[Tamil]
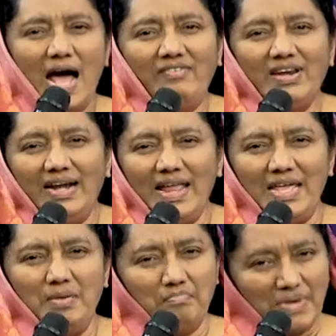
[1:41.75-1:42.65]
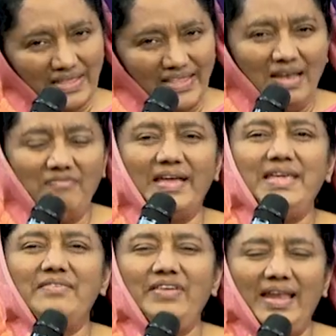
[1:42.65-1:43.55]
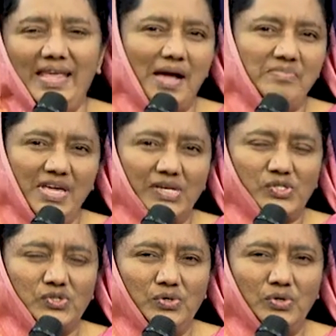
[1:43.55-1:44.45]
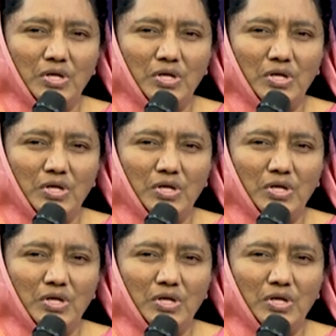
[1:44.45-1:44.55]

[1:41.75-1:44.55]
அவர்களை பதில் வையவில்லையாம் இயேசு